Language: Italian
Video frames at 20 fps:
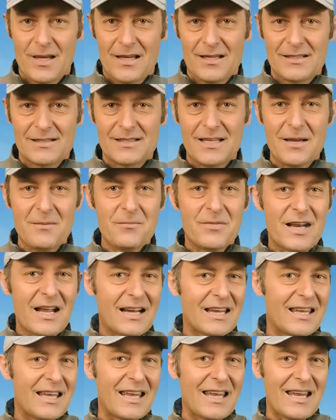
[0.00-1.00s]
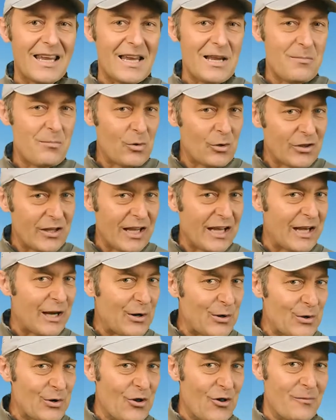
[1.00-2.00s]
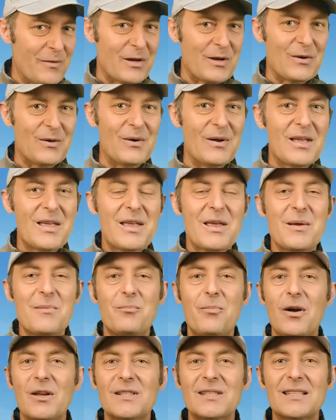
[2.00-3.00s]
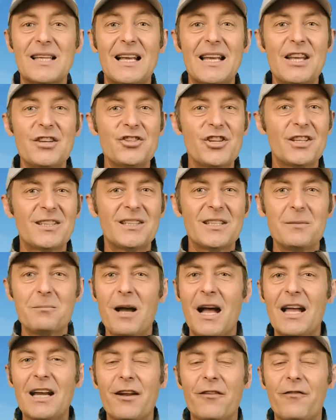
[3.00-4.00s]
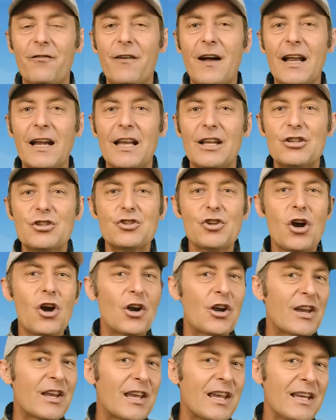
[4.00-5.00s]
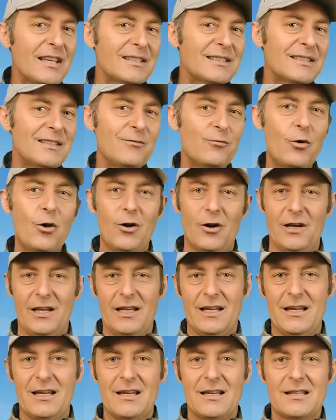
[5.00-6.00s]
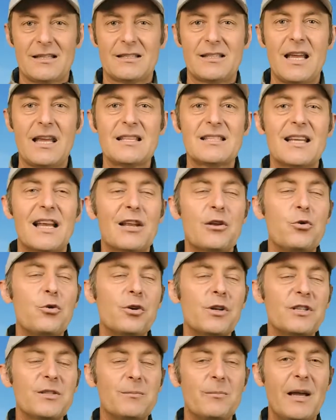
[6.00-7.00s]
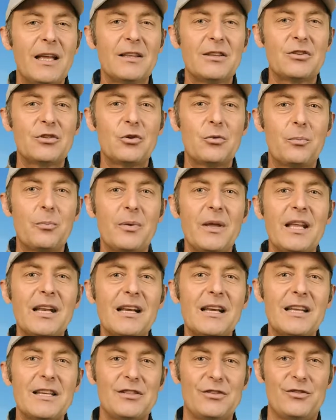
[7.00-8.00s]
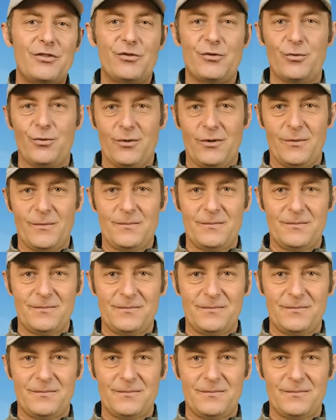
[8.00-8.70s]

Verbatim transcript: Sembra che il potere economico possa legittimare a fare ciò che si vuole, senza alcun rispetto per nessuno.